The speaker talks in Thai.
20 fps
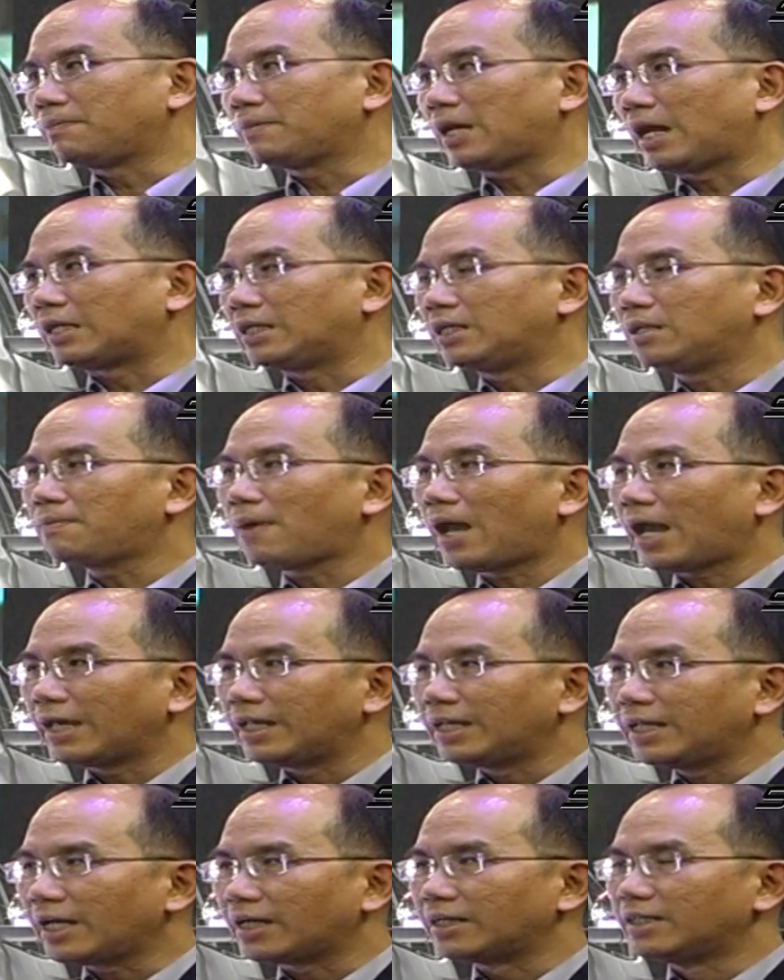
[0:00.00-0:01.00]
เข็มขัดนิรภั
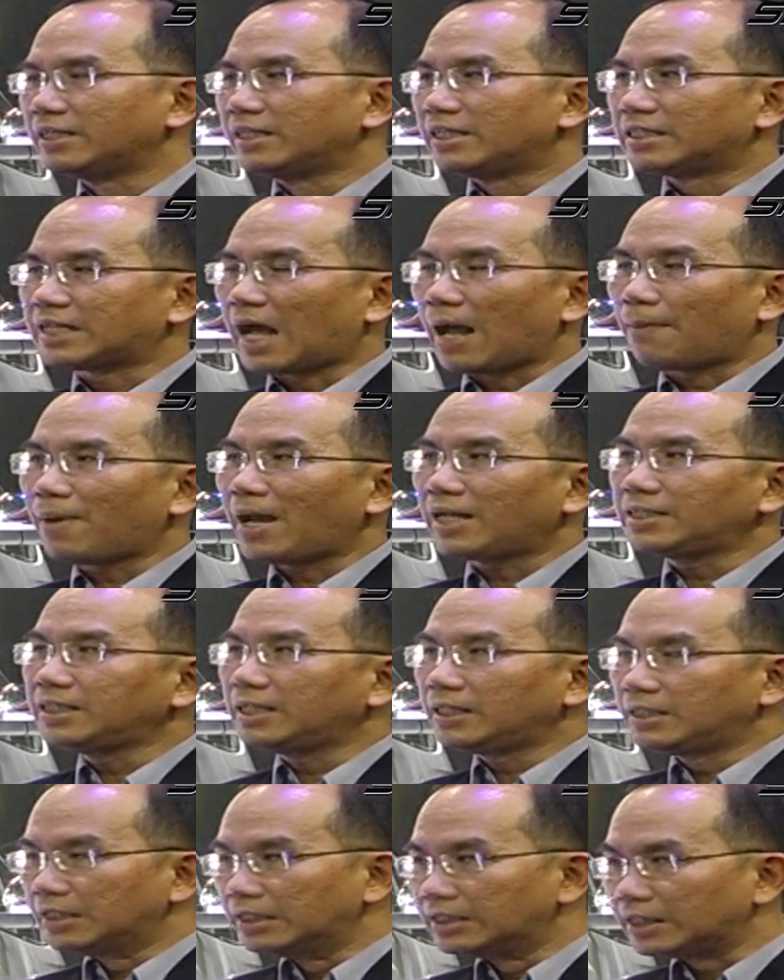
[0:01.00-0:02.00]
ยเนี่ยสามารถ
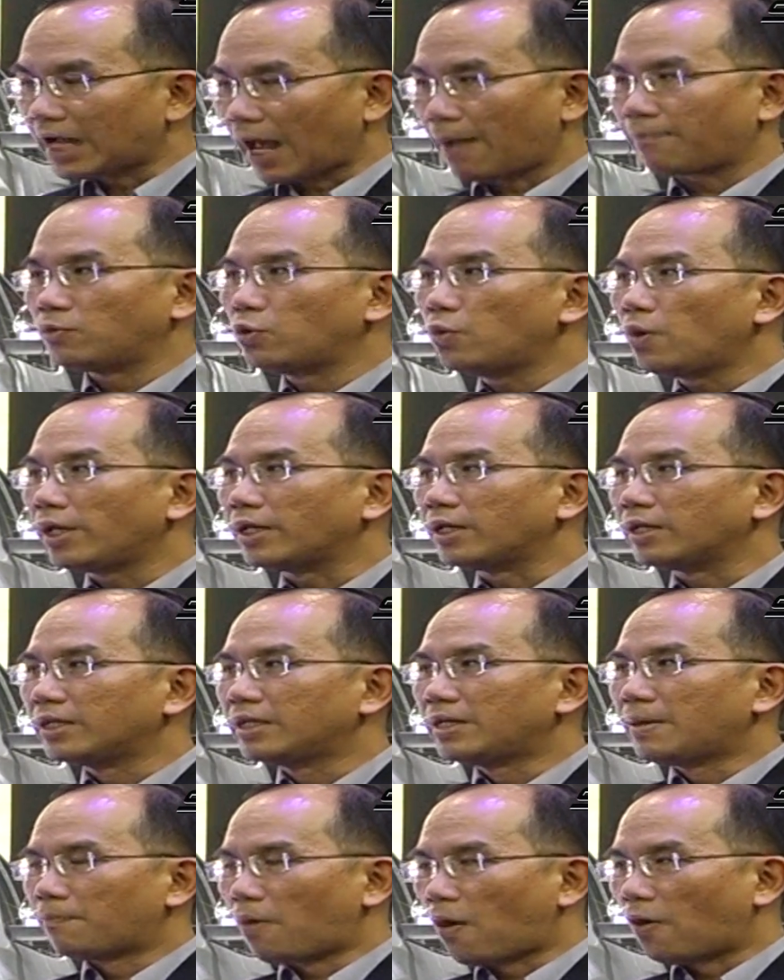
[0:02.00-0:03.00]
ที่จะดึงกลับด้วย
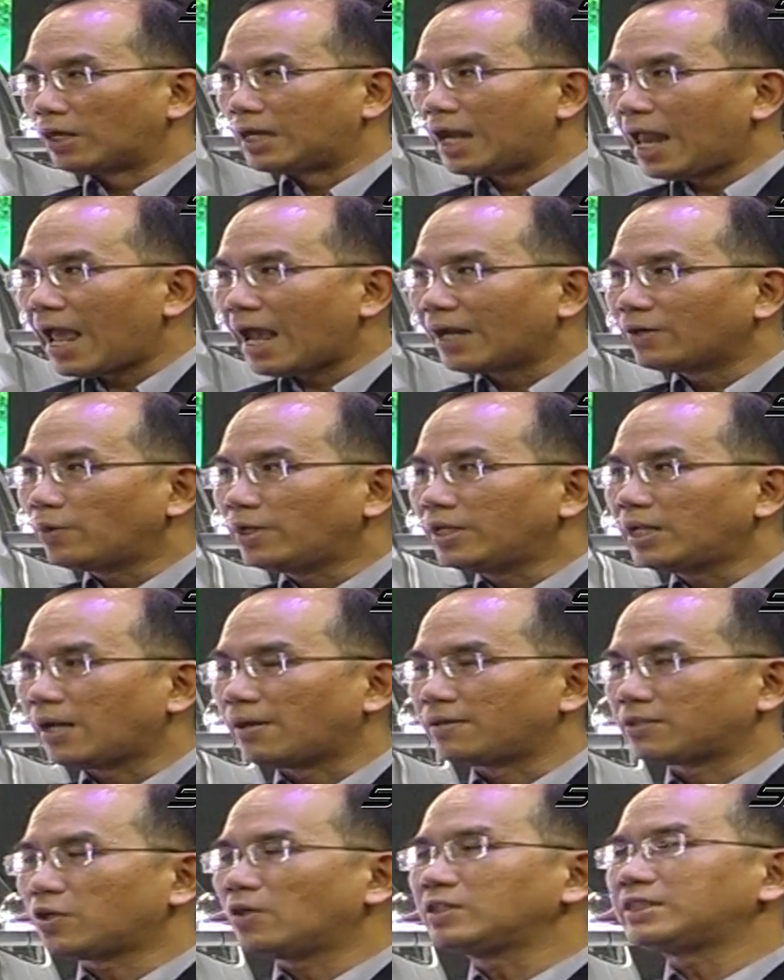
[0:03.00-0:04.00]
ผ่อนแรงด้วย
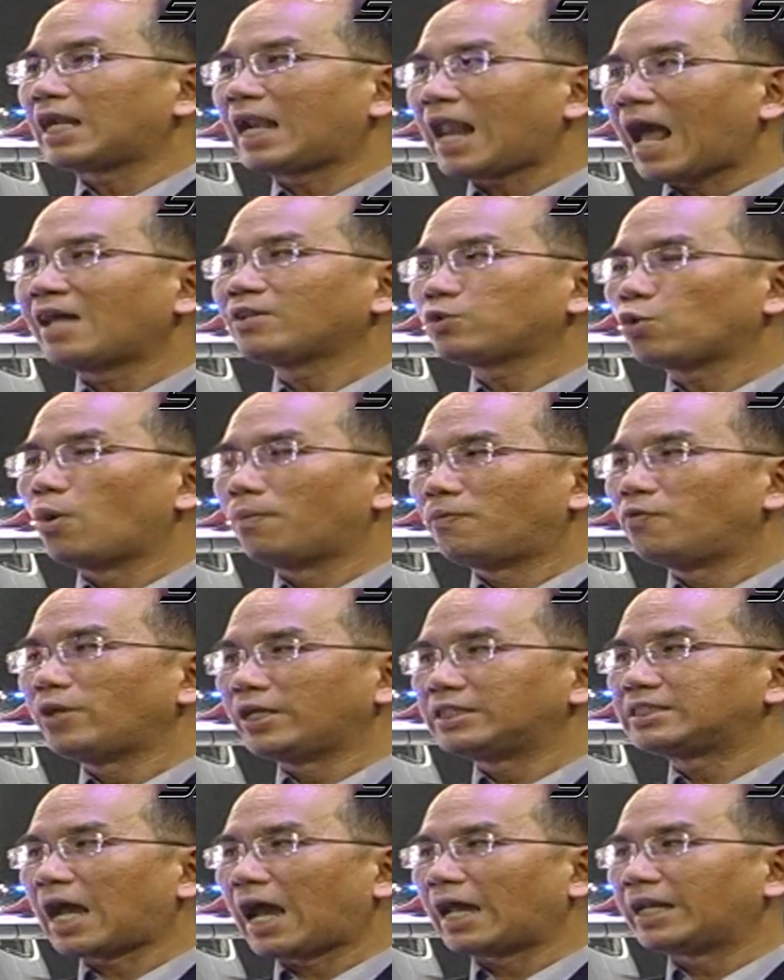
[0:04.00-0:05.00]
เนี่ยก็จะล้างตัวผู้
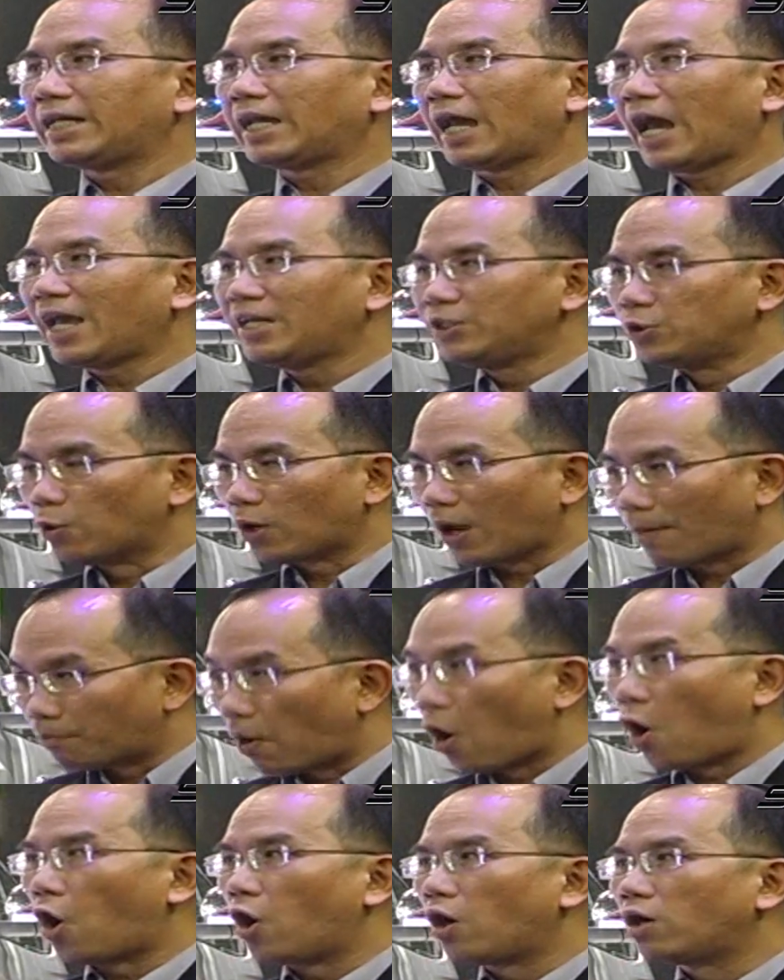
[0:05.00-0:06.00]
โดยสารเนี่ย ให้อยู่กับ
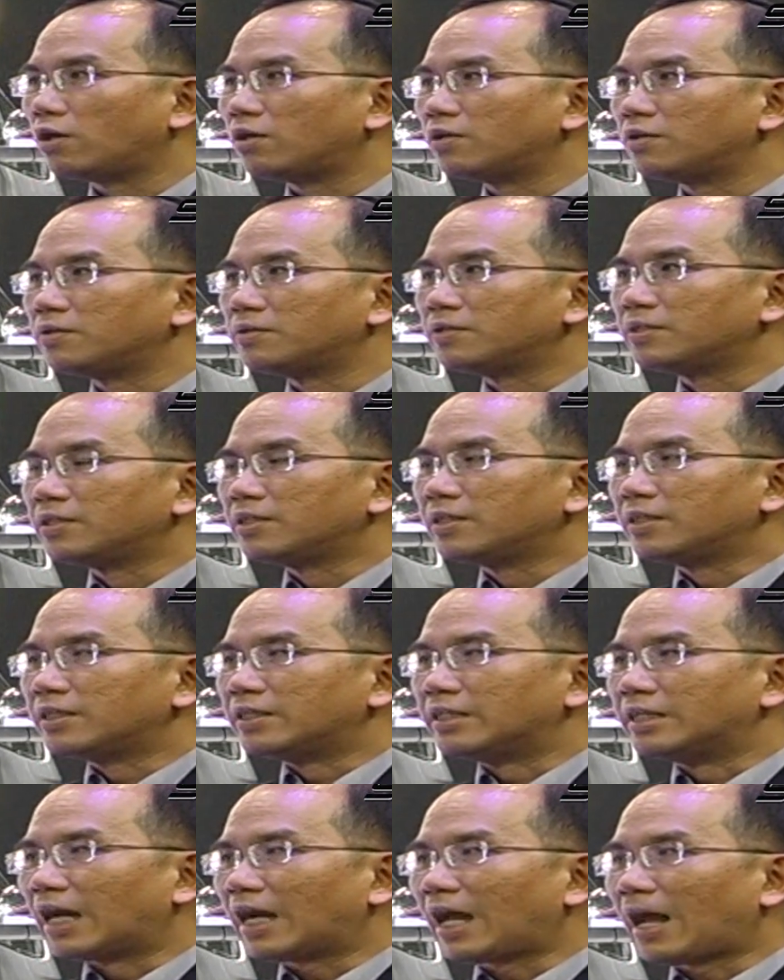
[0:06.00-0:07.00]
เบาะครับผม
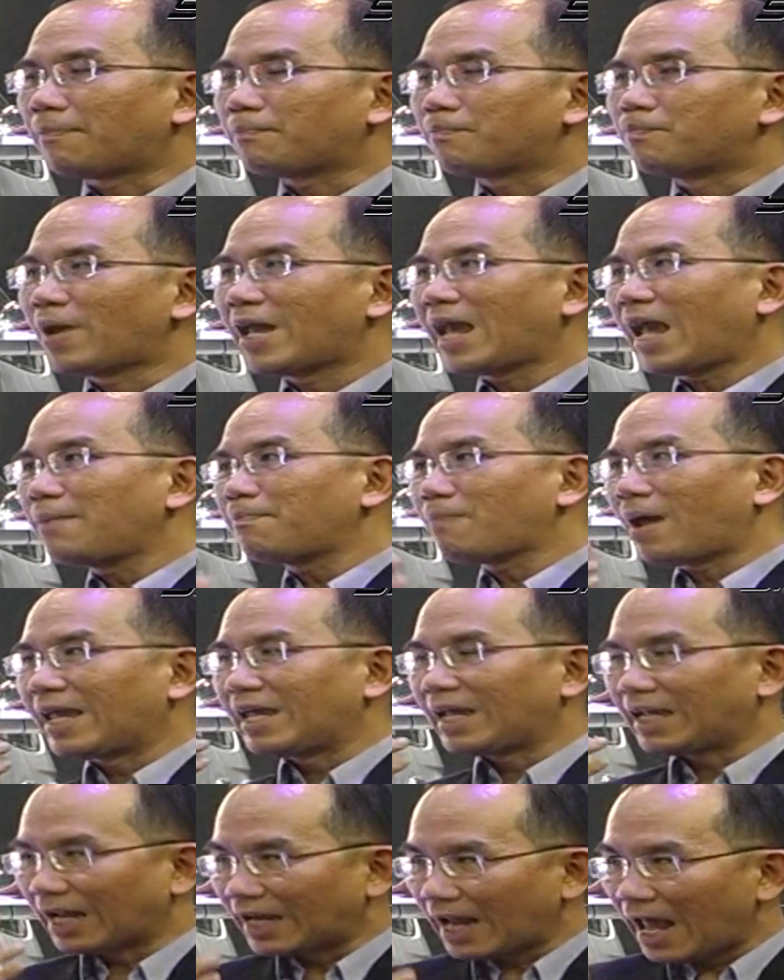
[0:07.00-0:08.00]
นะครับ ไม่ให้ไป
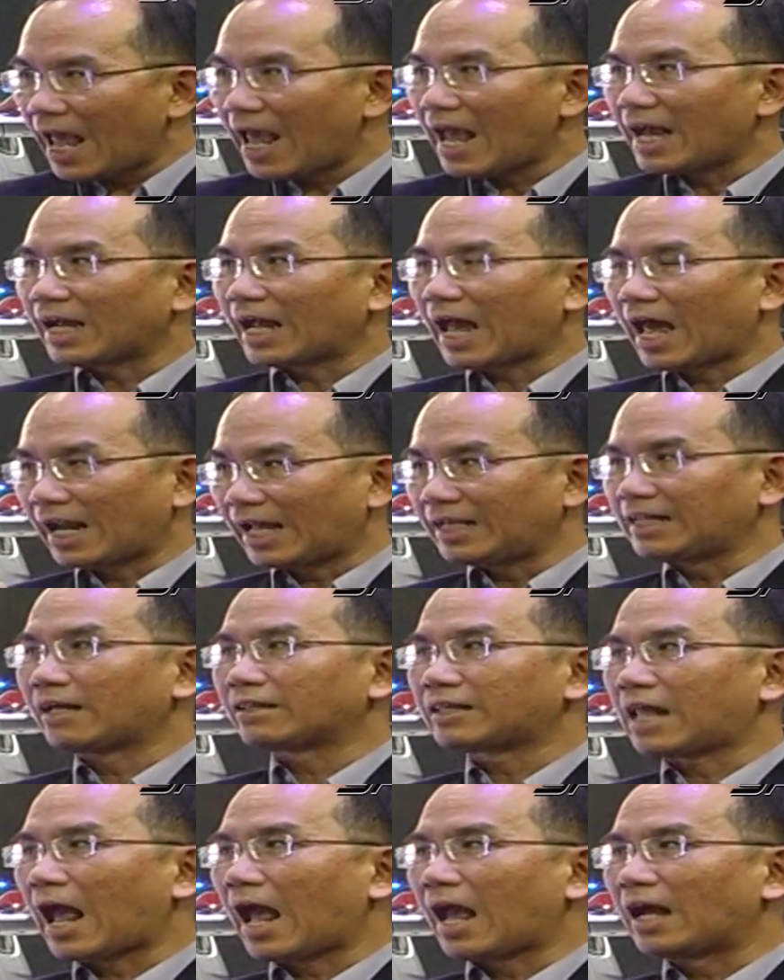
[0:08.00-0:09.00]
กระแทกอะไร
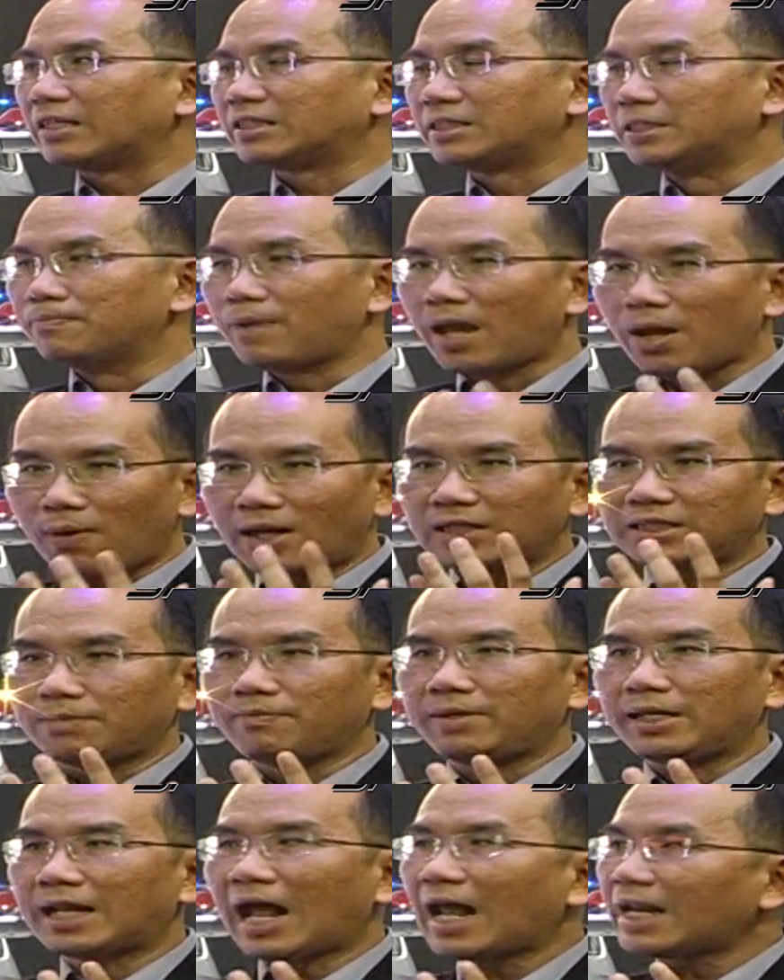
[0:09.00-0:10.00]
ต่างๆถึงแม้ว่า
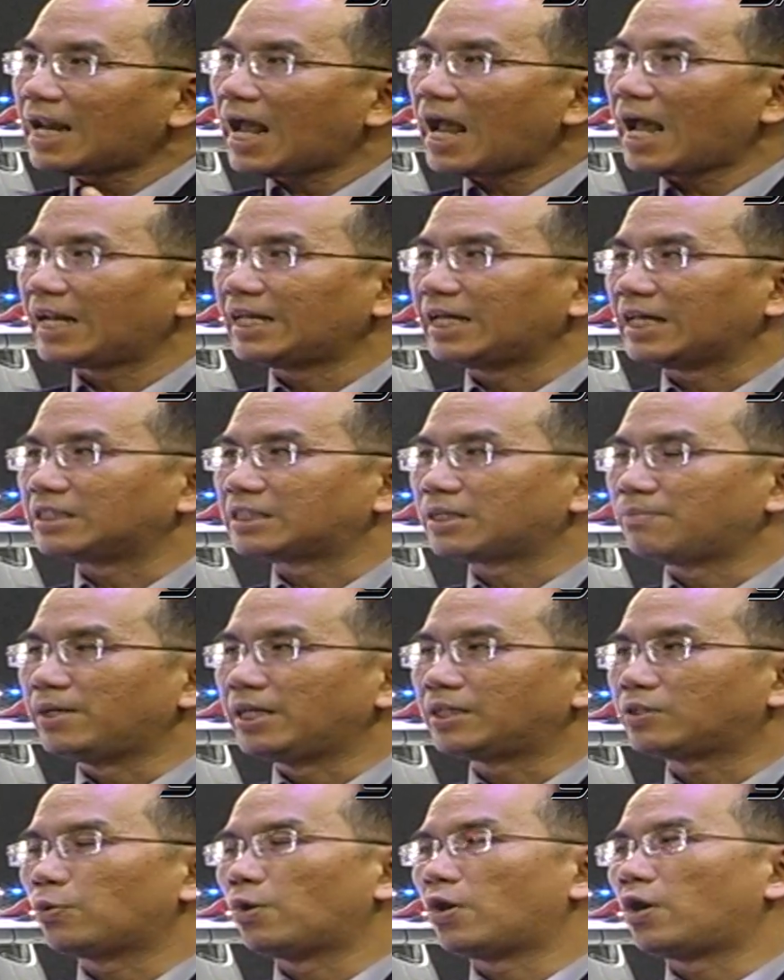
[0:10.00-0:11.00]
จะมีด้านหน้าเนี่ย จะ
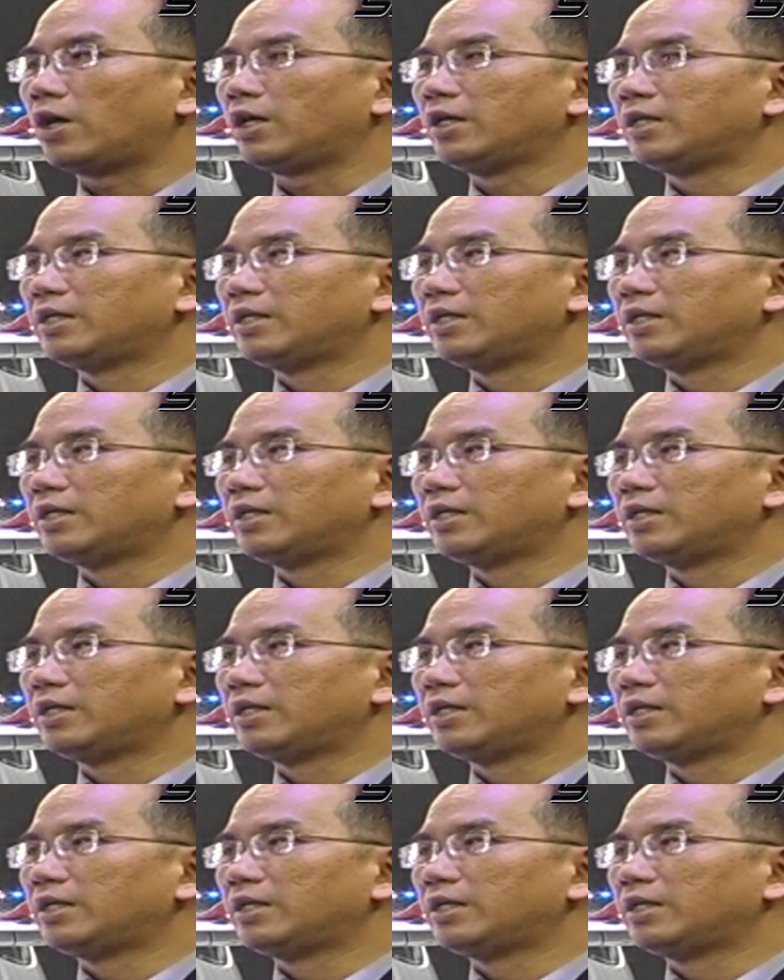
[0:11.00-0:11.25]
มีตัว